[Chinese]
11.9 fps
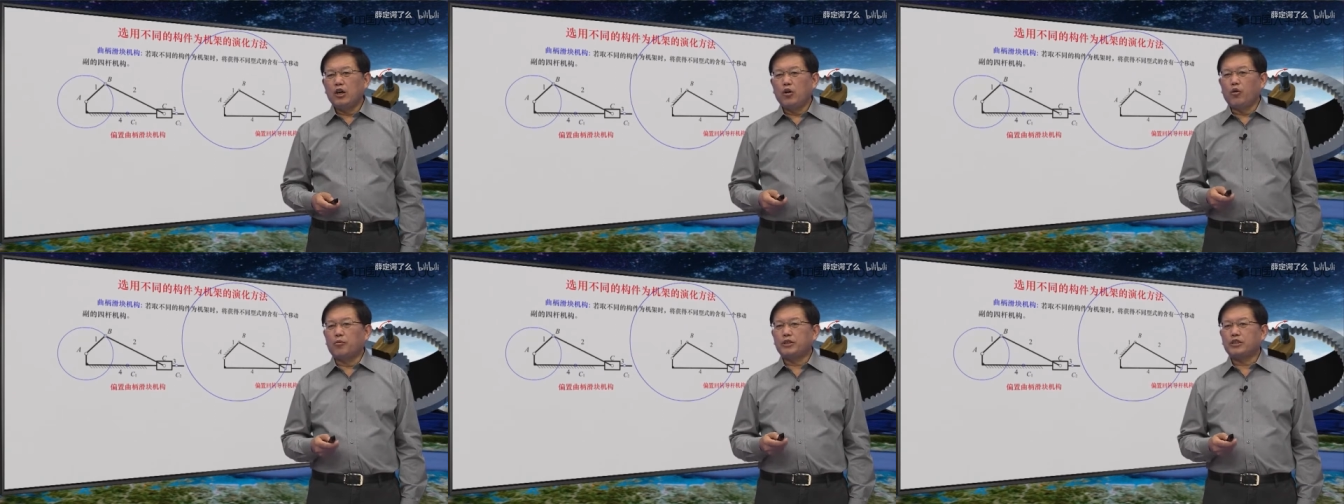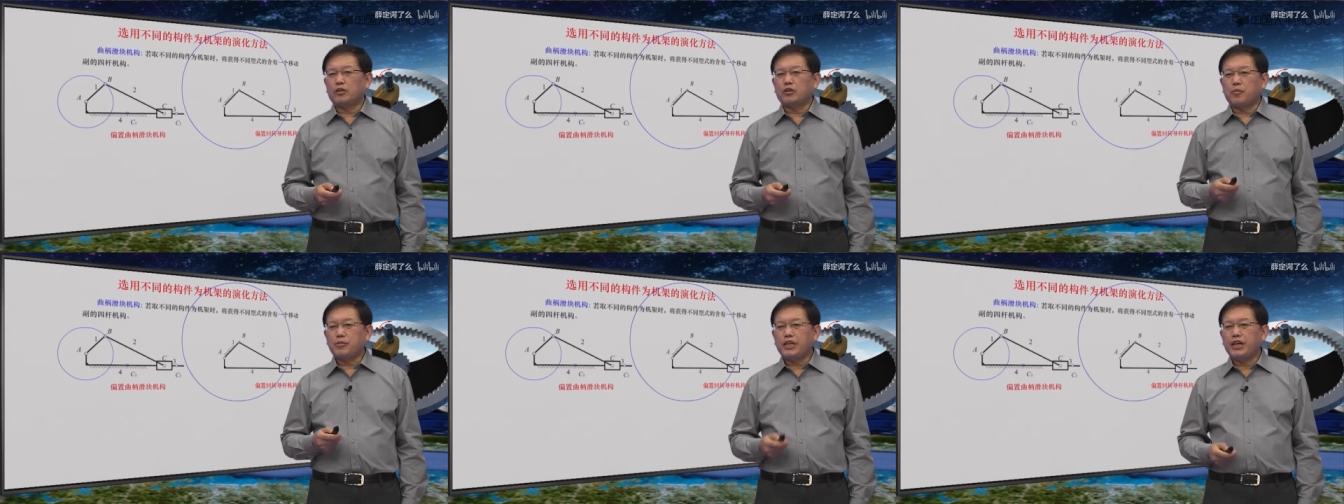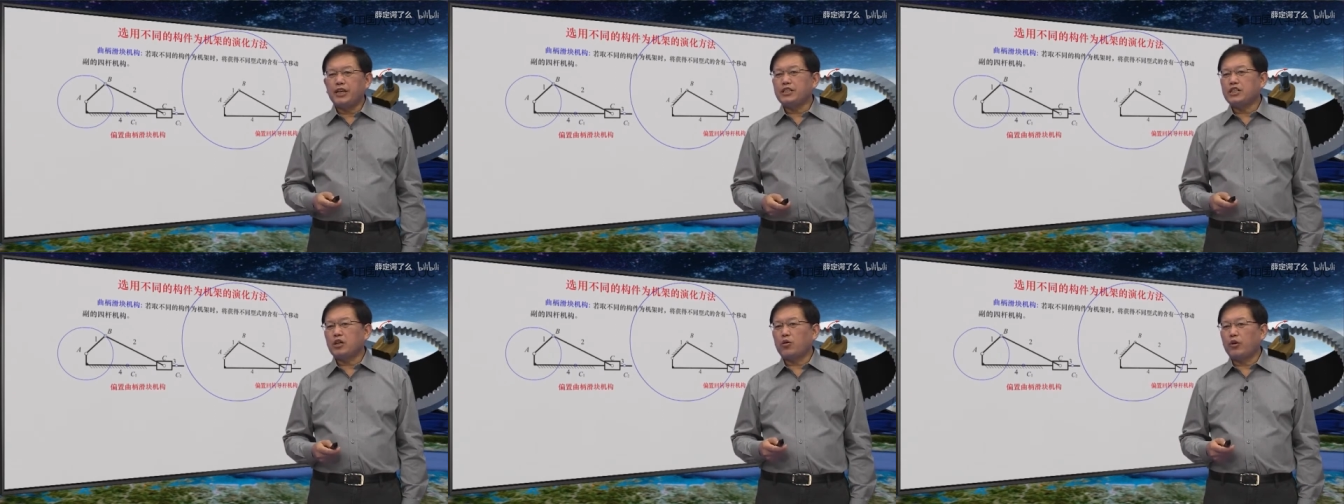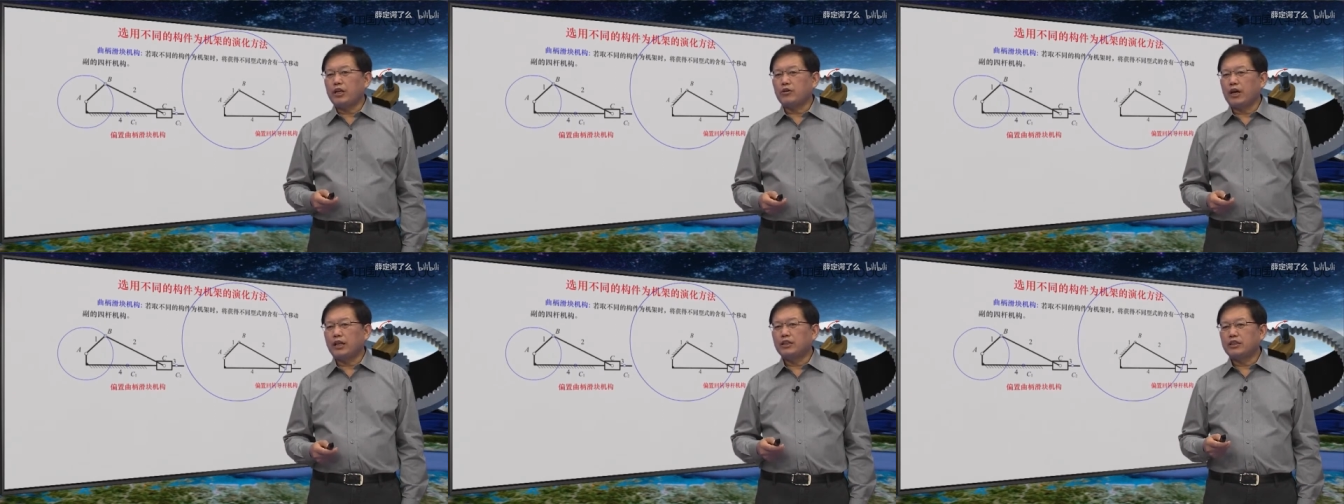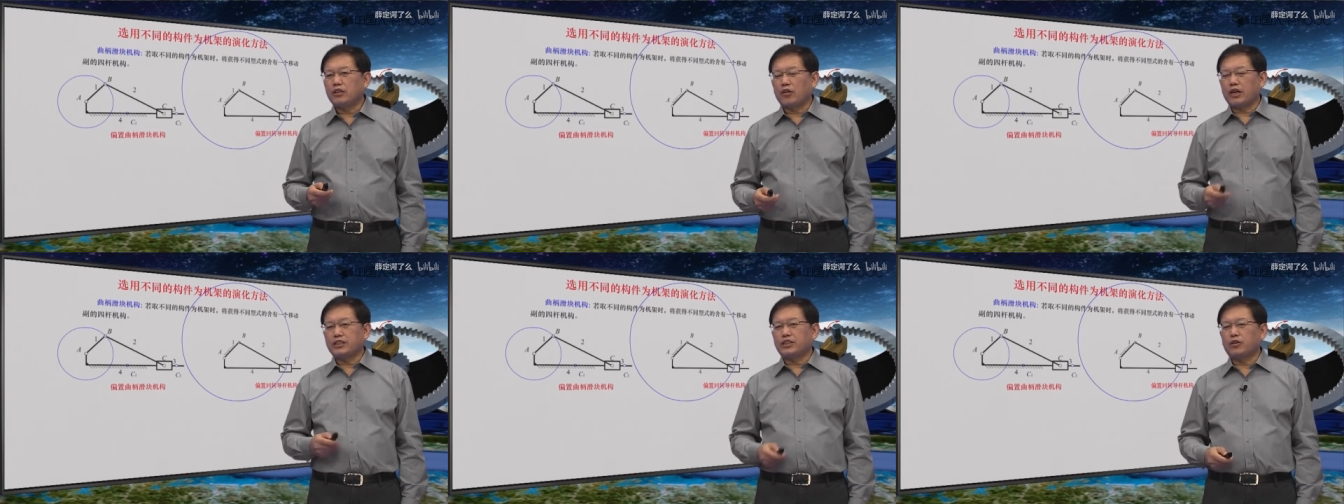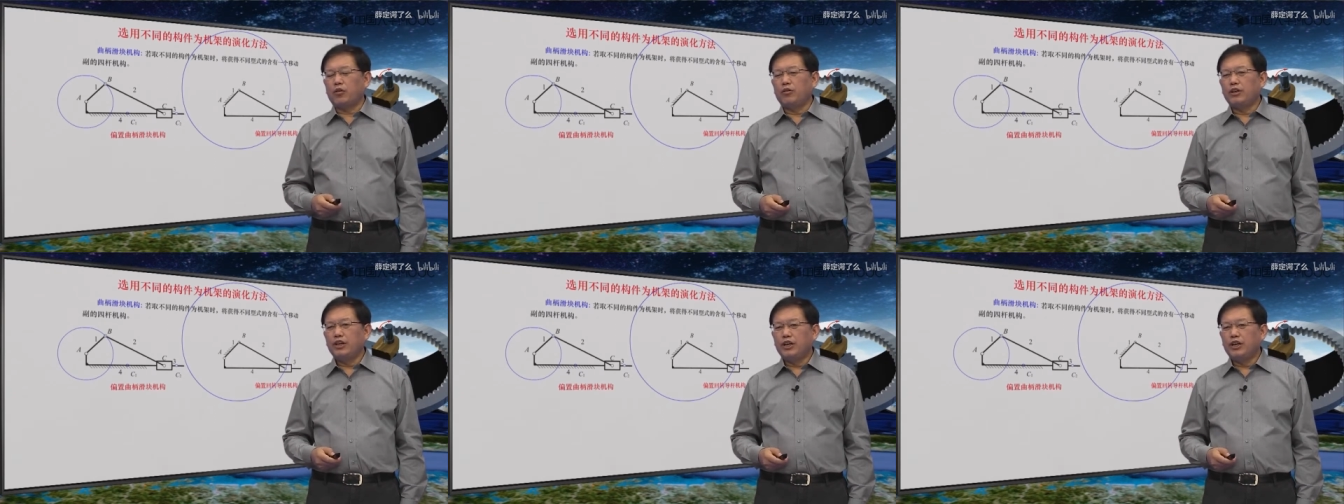我们叫做偏置回转导杆机构，